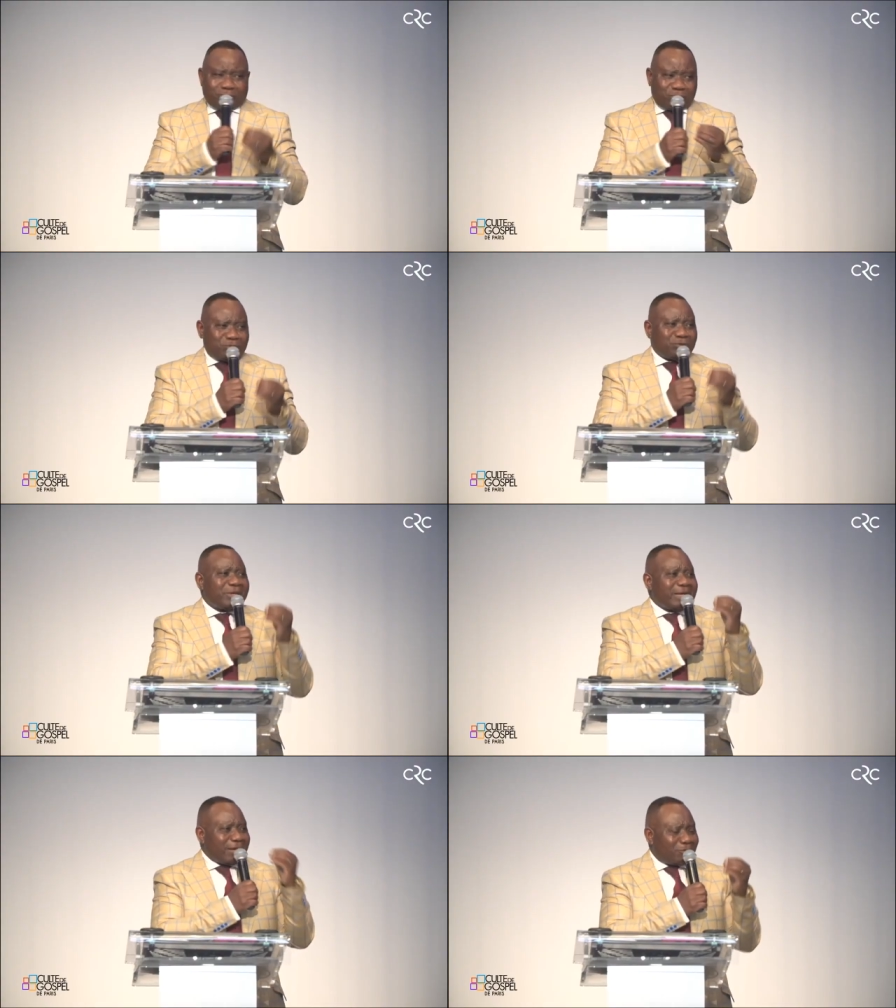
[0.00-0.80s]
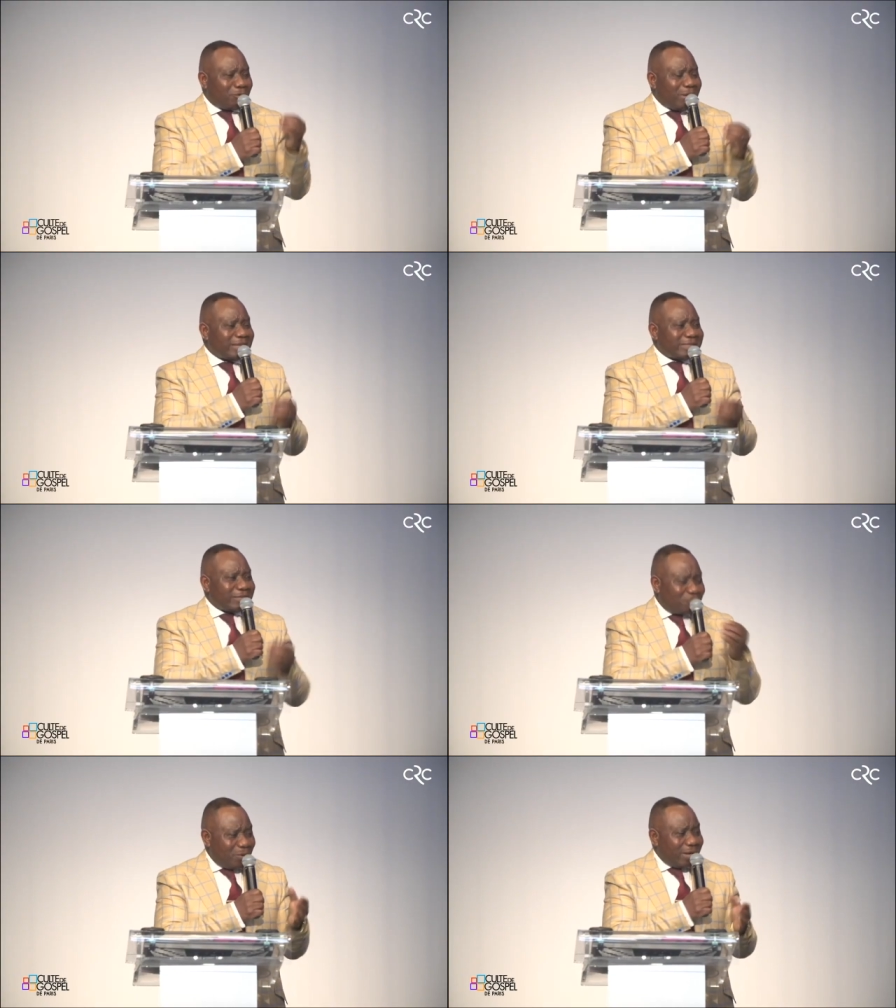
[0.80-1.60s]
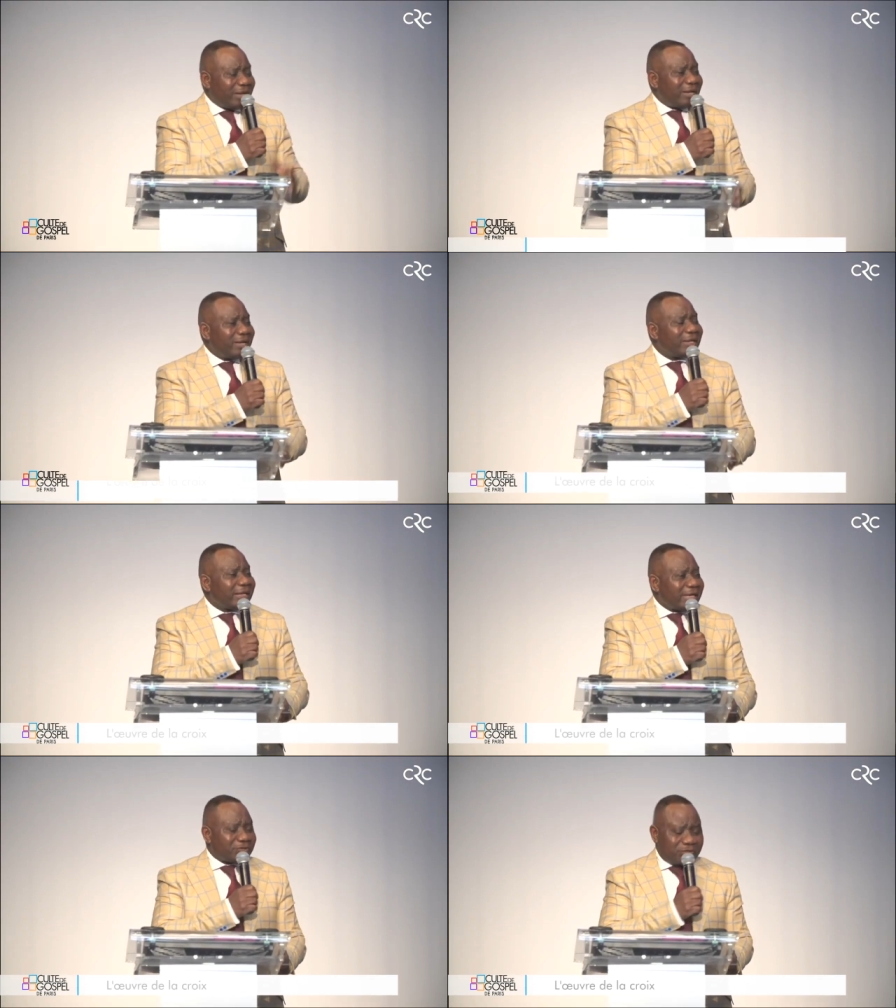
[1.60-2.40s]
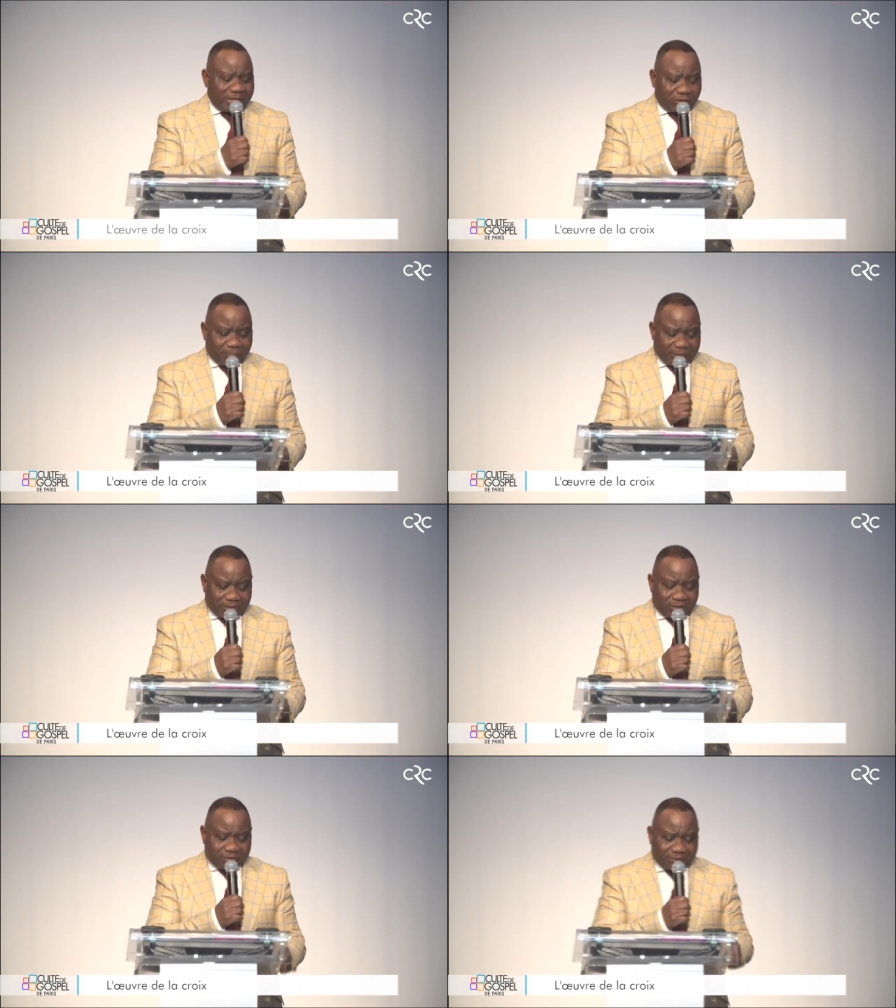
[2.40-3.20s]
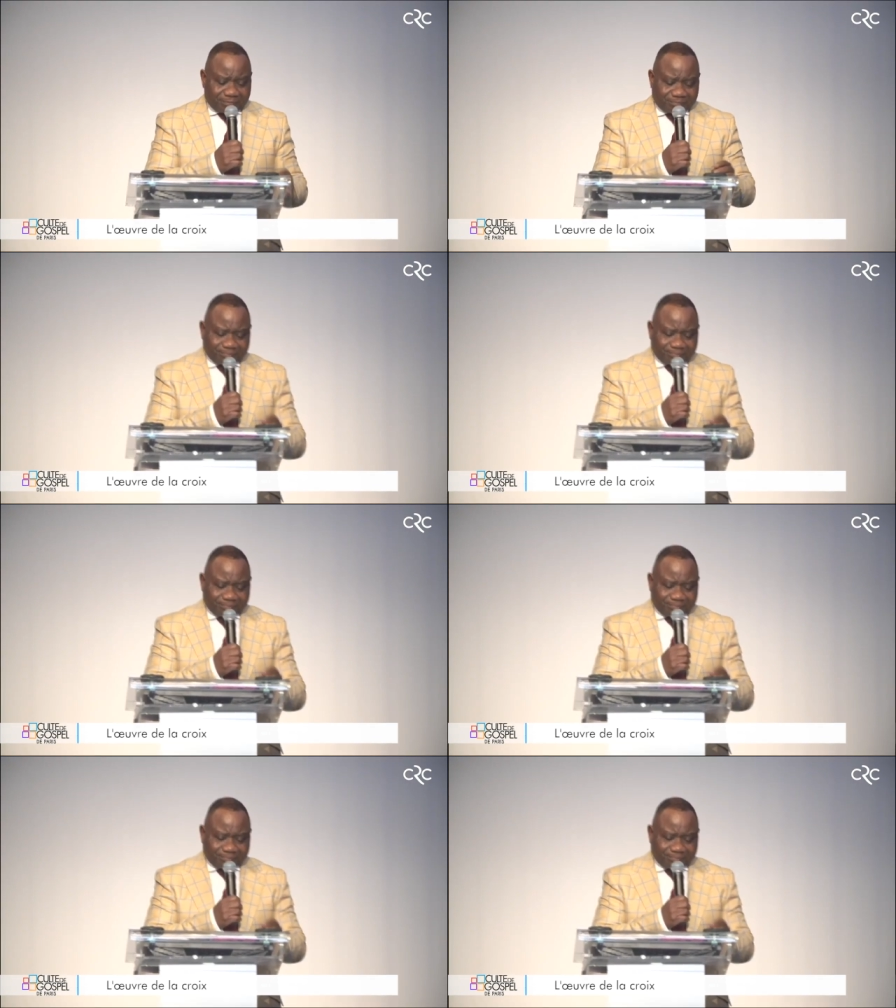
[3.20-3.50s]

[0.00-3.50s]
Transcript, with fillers: sur la croix, c'est quoi Qu'est-ce que ça représente